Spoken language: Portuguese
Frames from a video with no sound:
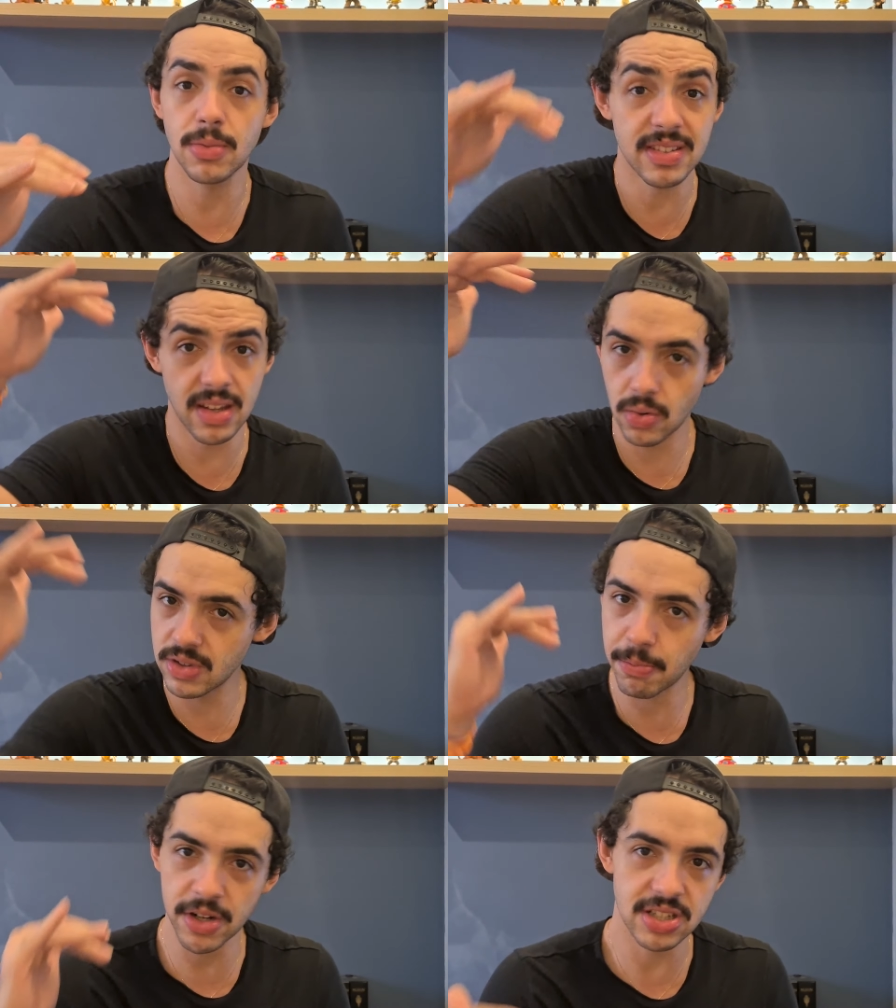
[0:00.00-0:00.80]
numa
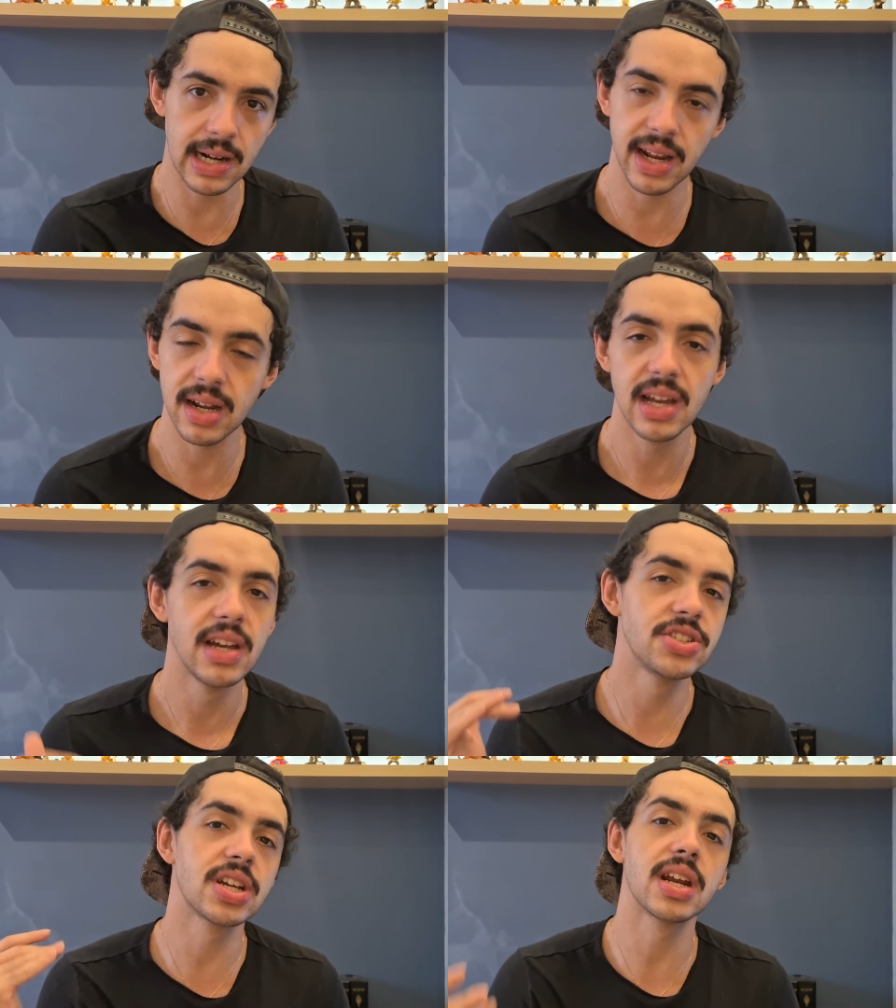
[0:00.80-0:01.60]
segunda prateleira
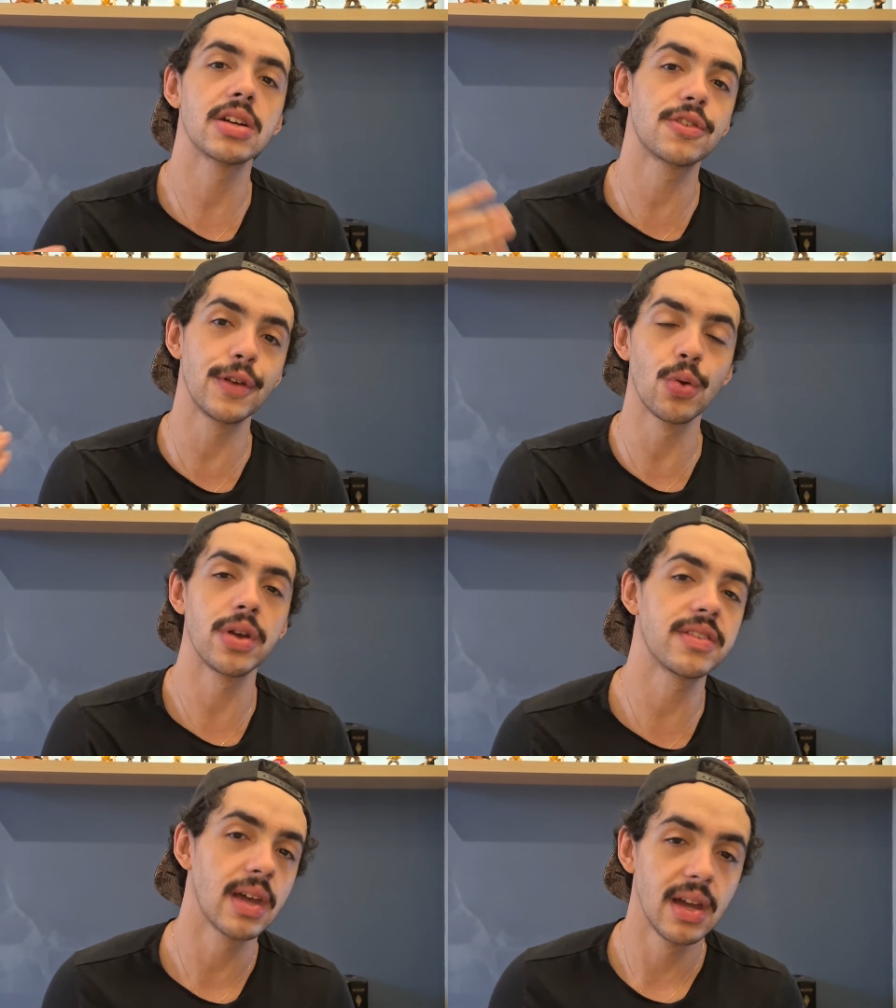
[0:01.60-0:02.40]
de grandes
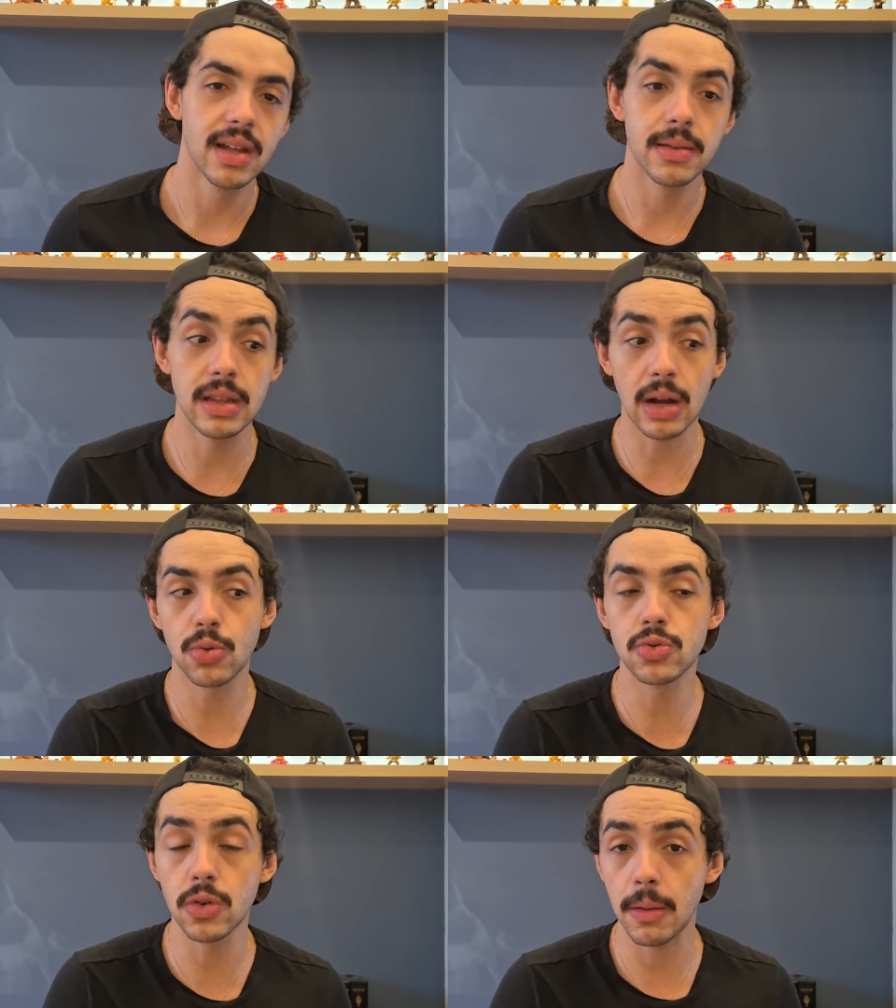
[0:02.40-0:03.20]
vilões da
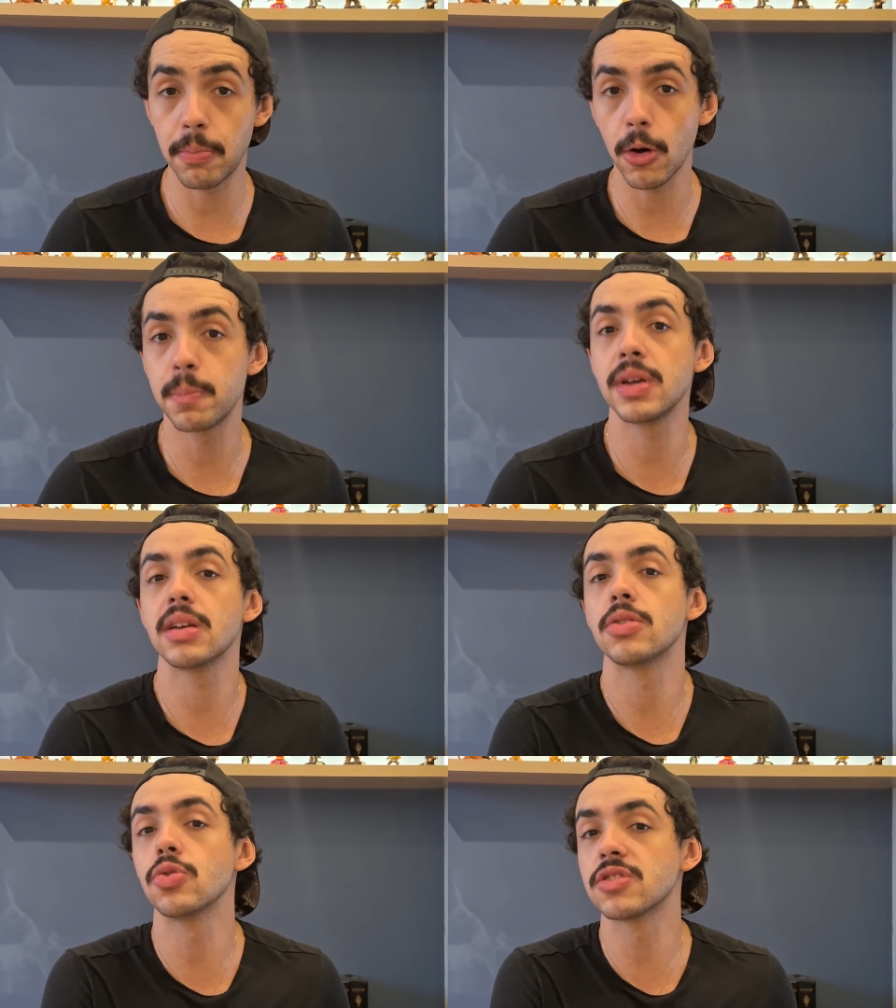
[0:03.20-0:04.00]
cultura pop
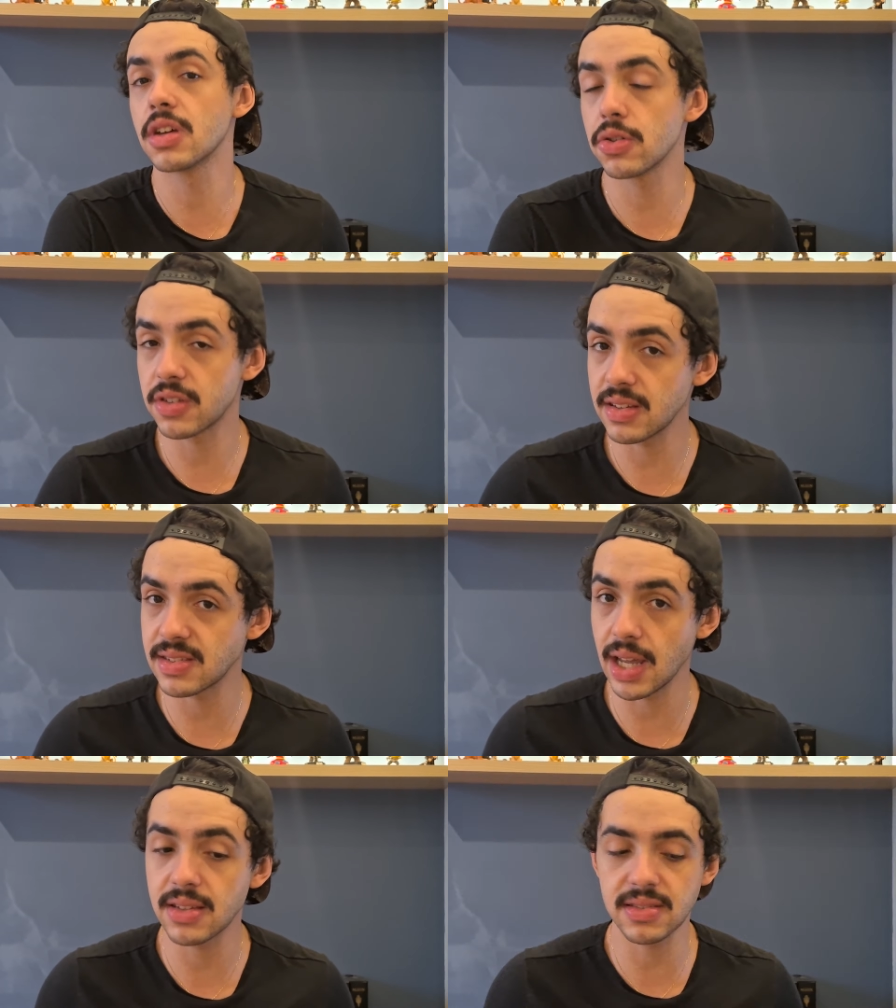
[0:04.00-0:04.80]
dos anos
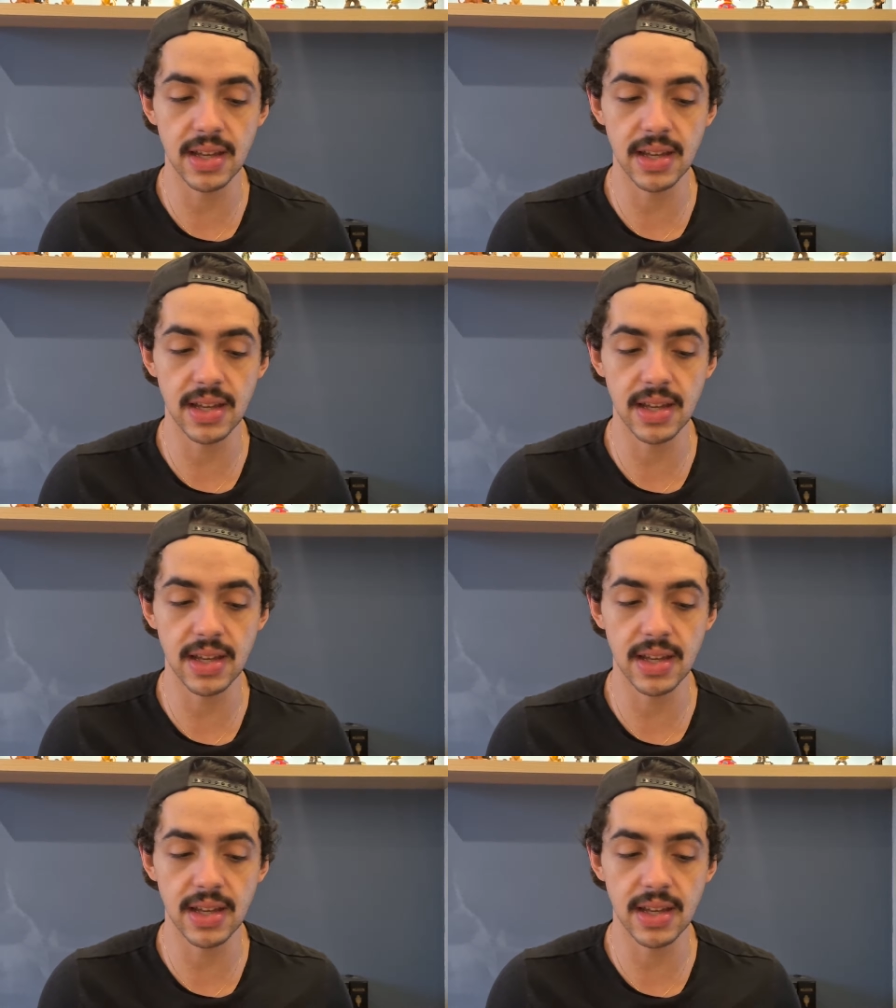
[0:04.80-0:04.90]
recentes